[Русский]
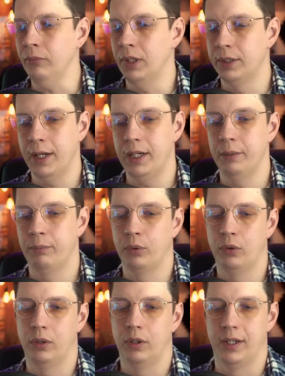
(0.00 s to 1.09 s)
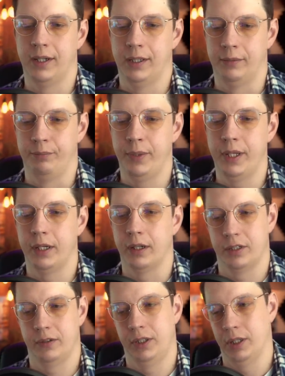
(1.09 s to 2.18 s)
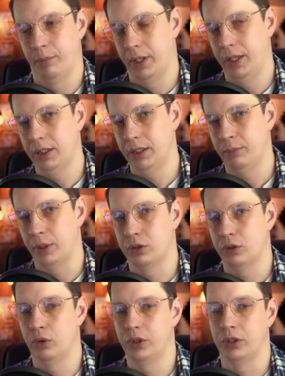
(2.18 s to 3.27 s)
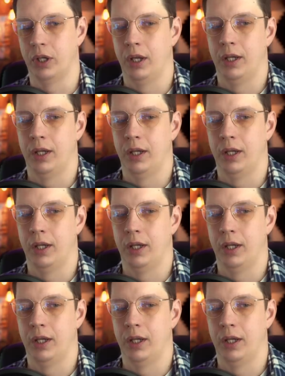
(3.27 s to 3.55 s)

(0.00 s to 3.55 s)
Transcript: Далее, по а, мере развития проекта происходит